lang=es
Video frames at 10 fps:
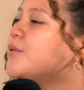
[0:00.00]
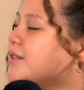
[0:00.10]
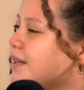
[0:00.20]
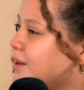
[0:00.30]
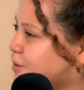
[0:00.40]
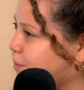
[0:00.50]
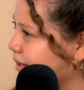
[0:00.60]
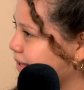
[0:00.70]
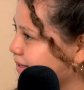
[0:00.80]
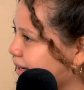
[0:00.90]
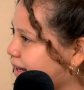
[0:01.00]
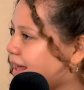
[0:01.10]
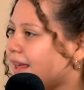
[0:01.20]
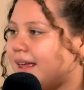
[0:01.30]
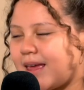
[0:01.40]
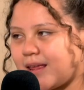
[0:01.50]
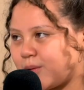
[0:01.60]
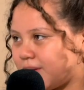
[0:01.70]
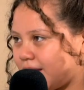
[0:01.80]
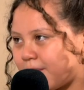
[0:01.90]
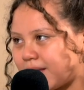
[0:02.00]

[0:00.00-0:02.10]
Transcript: ¿Usted nos puede decir ¿Qué? ¿No tiene